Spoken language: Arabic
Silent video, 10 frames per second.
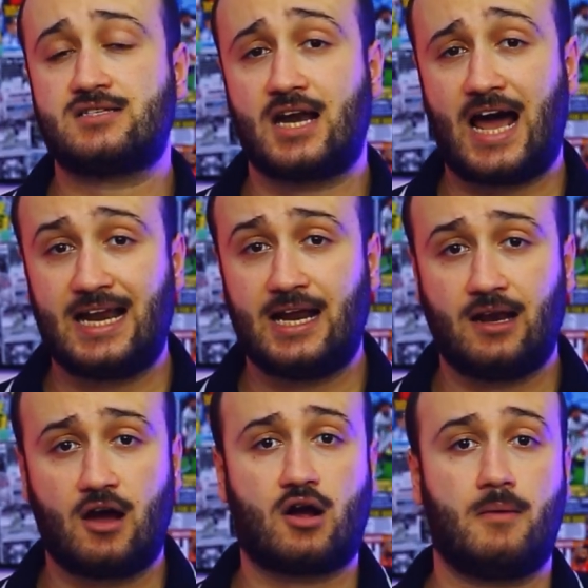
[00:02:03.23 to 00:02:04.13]
حصل على
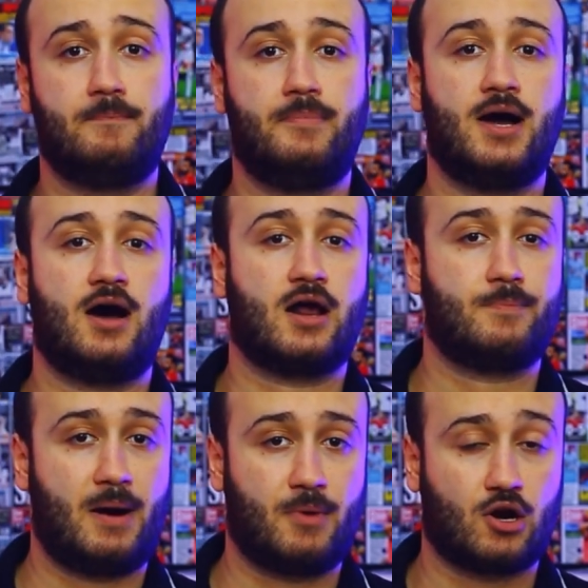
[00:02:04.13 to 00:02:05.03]
اللقب
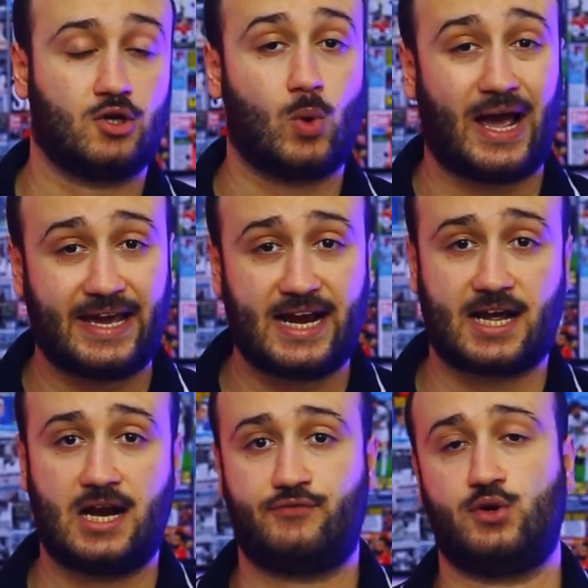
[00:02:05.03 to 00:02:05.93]
اربع مرات واخرها
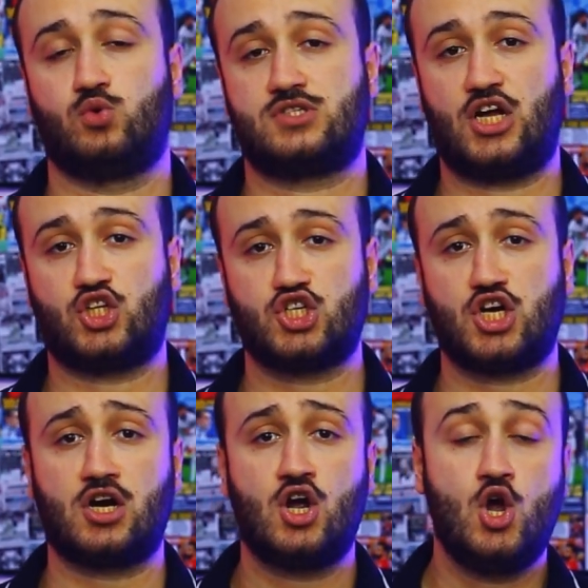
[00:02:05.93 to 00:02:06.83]
كان
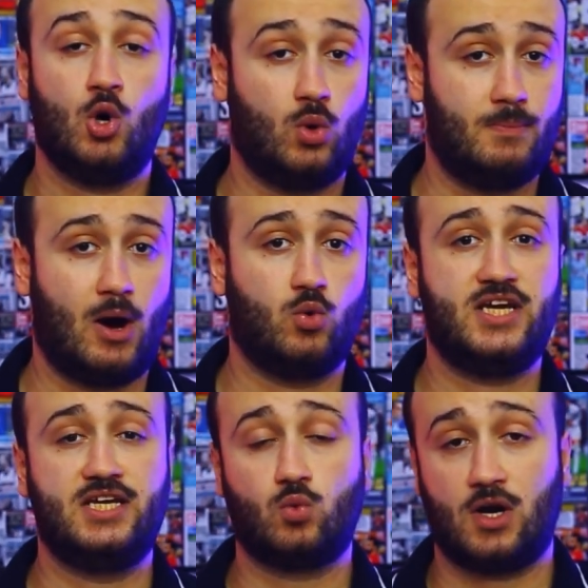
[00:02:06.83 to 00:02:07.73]
2019
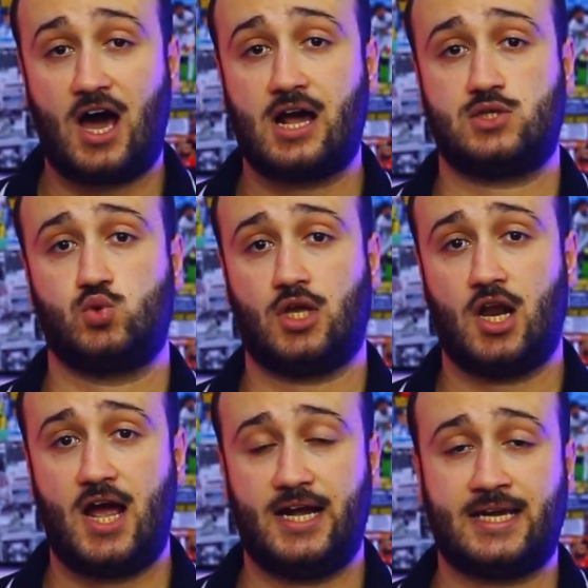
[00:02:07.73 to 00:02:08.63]
والمقاولين والحرس
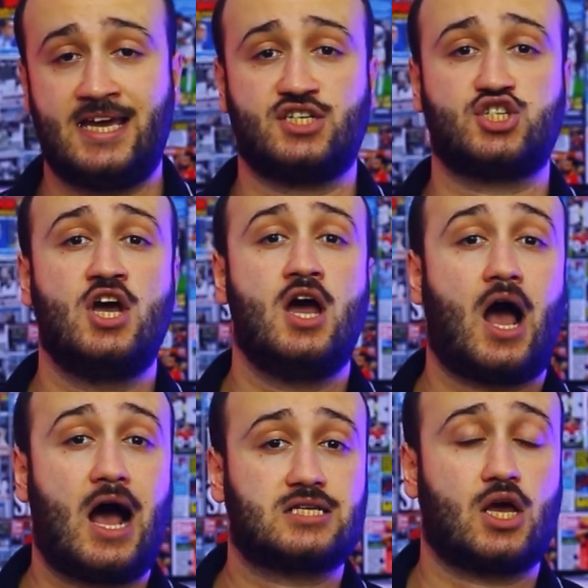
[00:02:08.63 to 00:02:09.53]
وطلائع الجيش
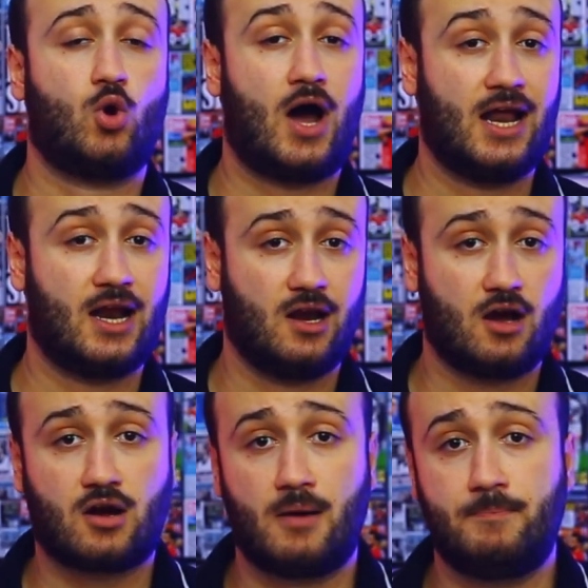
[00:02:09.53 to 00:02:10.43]
حصلوا على
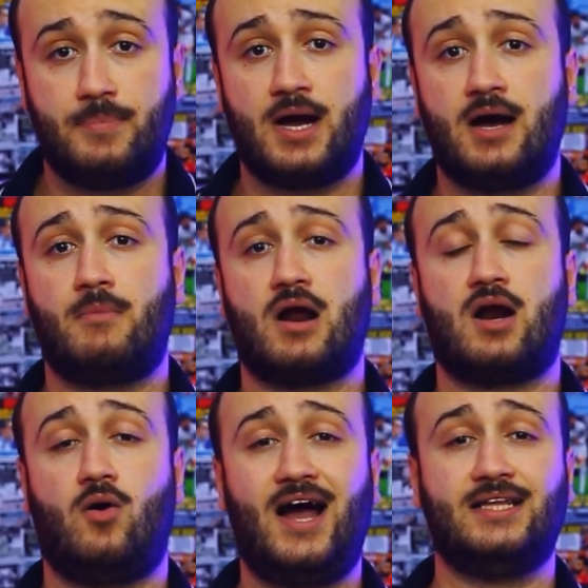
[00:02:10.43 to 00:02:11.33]
اللقب
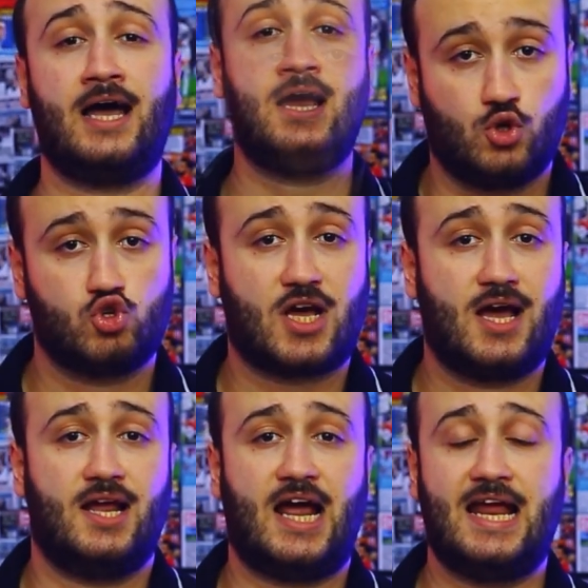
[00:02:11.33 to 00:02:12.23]
مره واحده
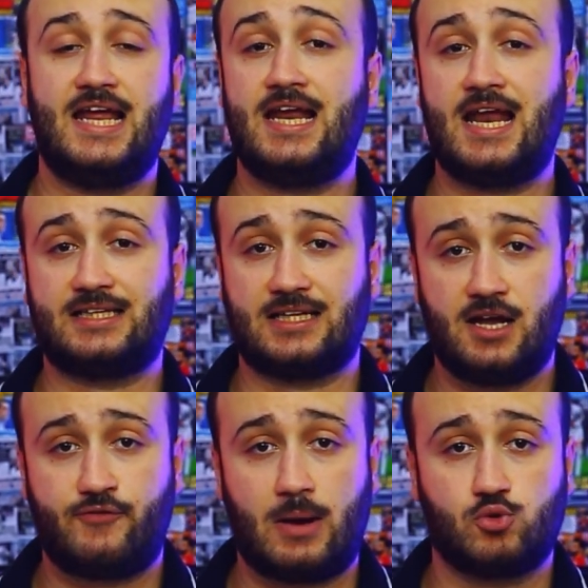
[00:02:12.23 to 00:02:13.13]
والنسخه الحاليه اللي
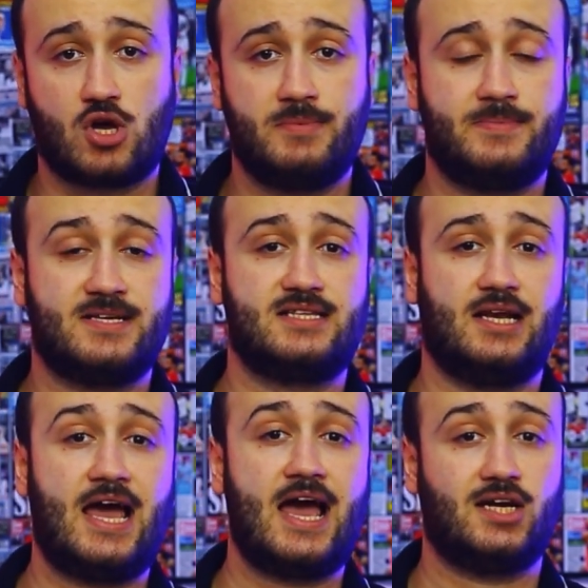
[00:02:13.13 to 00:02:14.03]
هتتلعب في ابو ظبي باذن
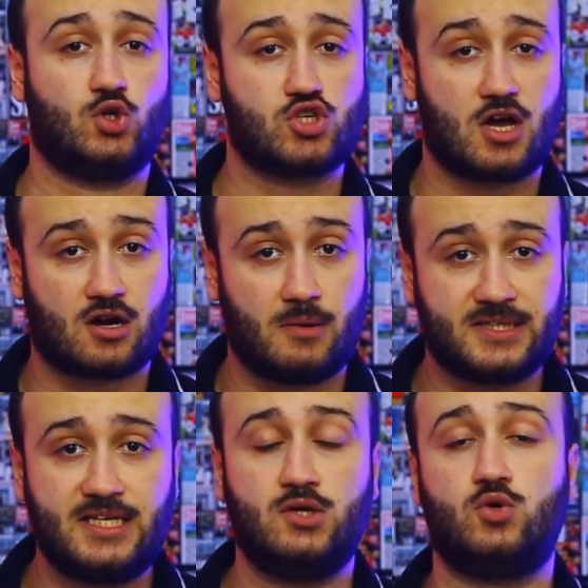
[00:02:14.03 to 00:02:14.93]
الله هي النسخه رقم
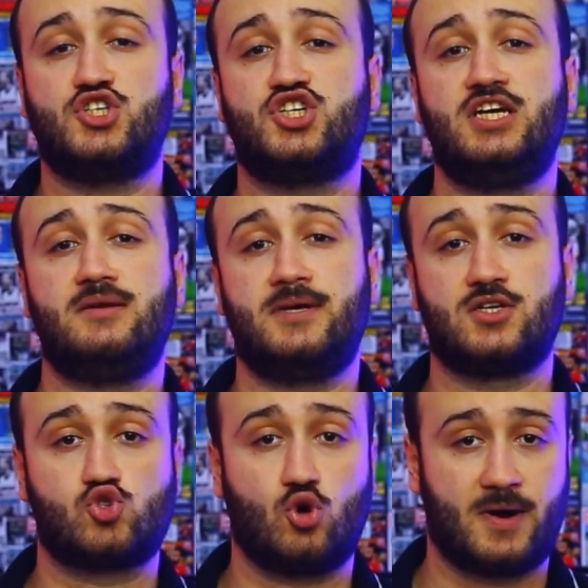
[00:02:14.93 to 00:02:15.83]
22 من
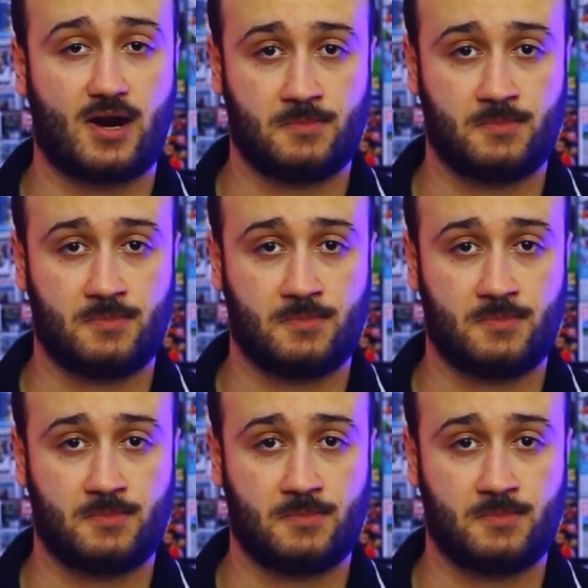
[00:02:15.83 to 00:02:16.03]
السوبر